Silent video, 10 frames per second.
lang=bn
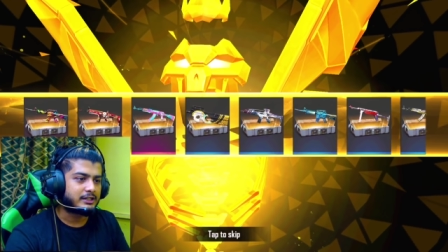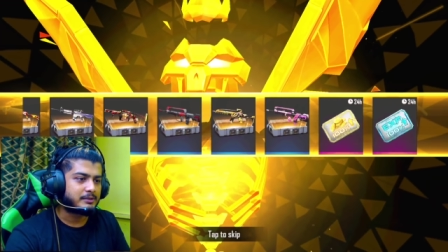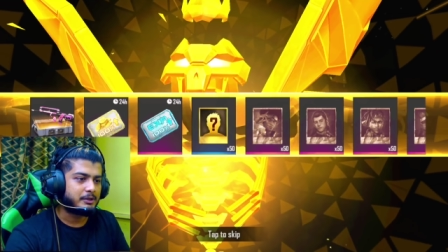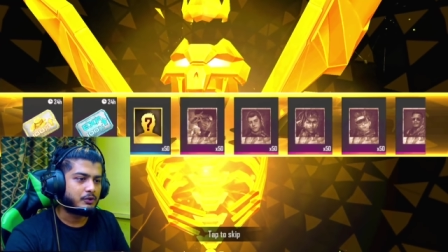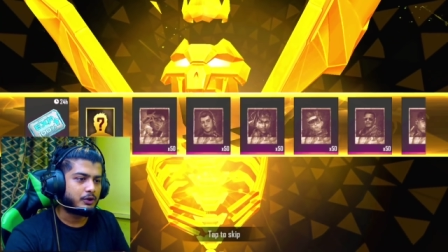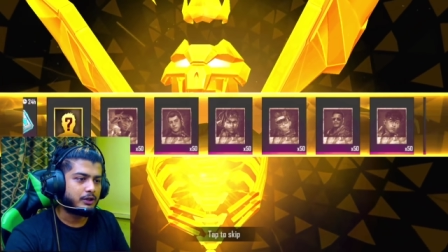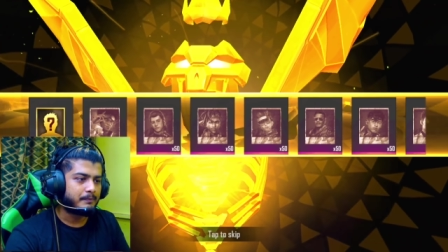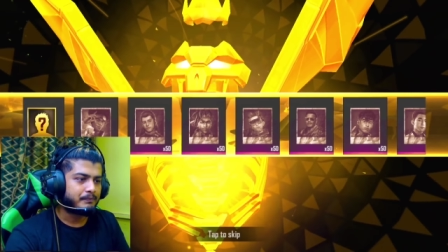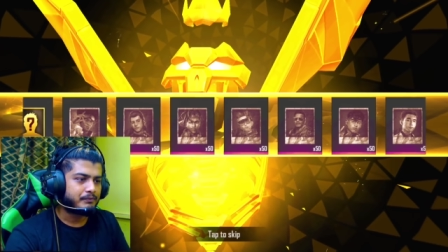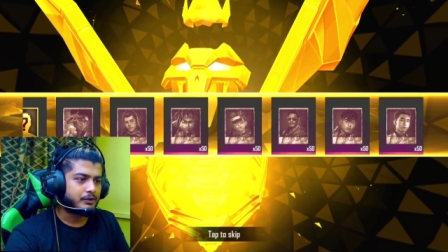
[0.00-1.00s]
স্পিন করি
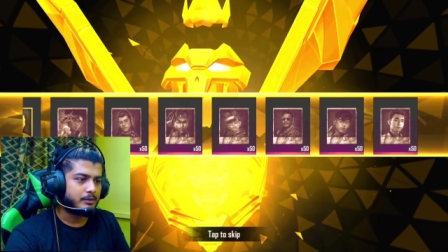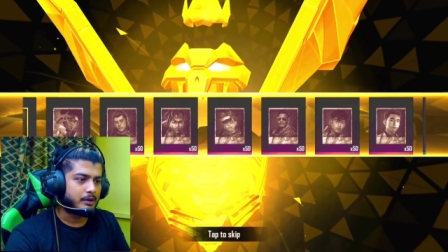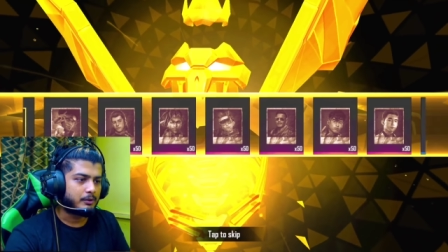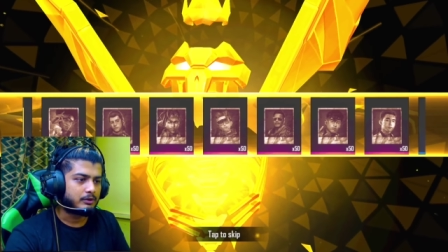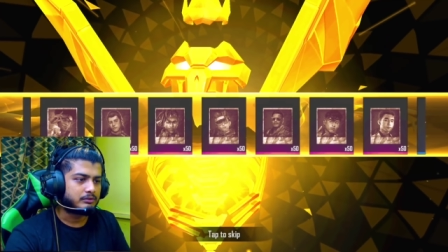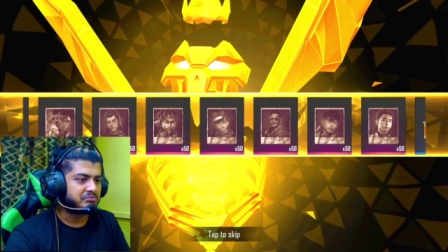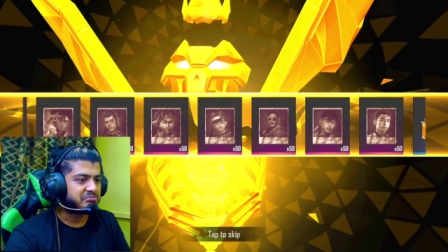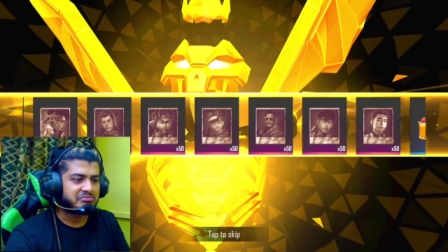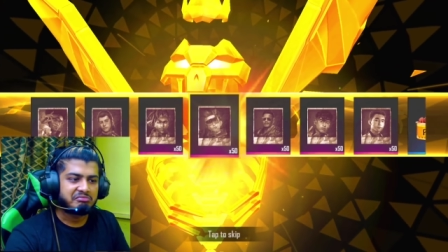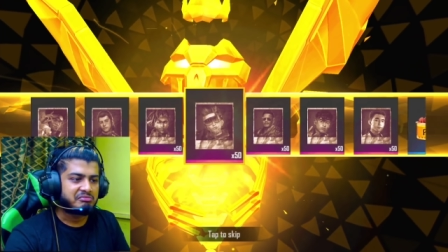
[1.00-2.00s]
কী পাবো
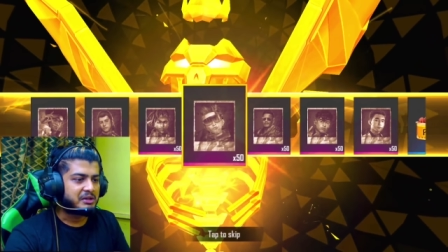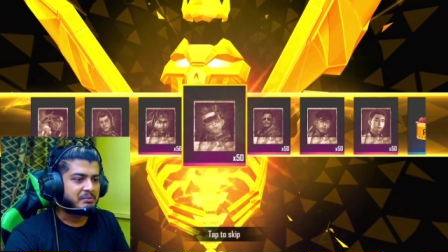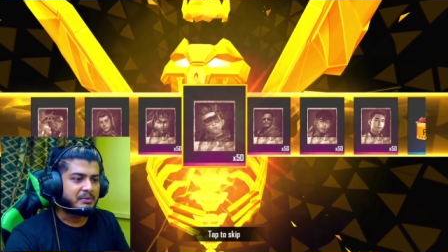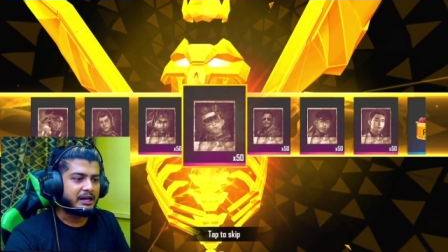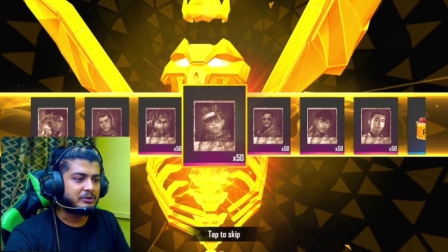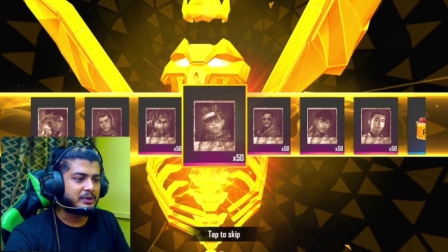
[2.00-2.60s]
ভাই তোমার